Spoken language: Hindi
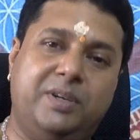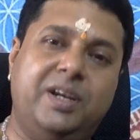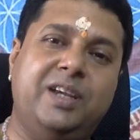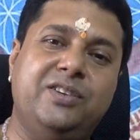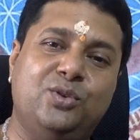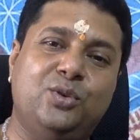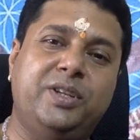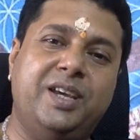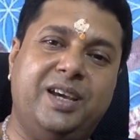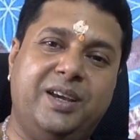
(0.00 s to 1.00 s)
करने की
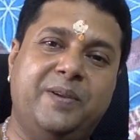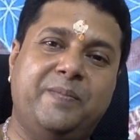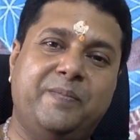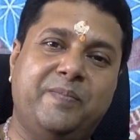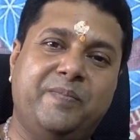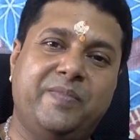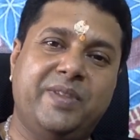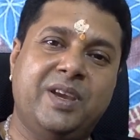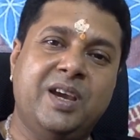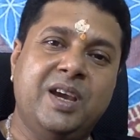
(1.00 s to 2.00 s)
ज़रूरत क्या है
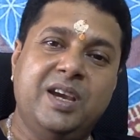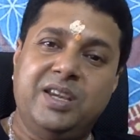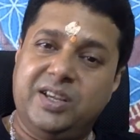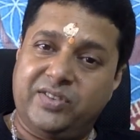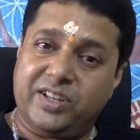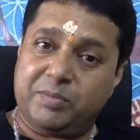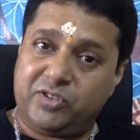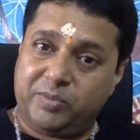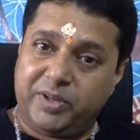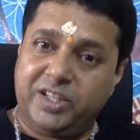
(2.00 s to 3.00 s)
ये साथ में
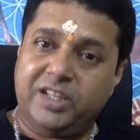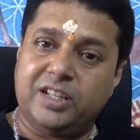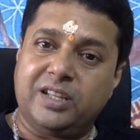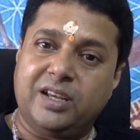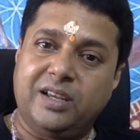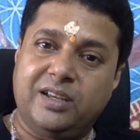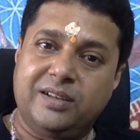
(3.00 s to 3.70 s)
समृद्धि देता है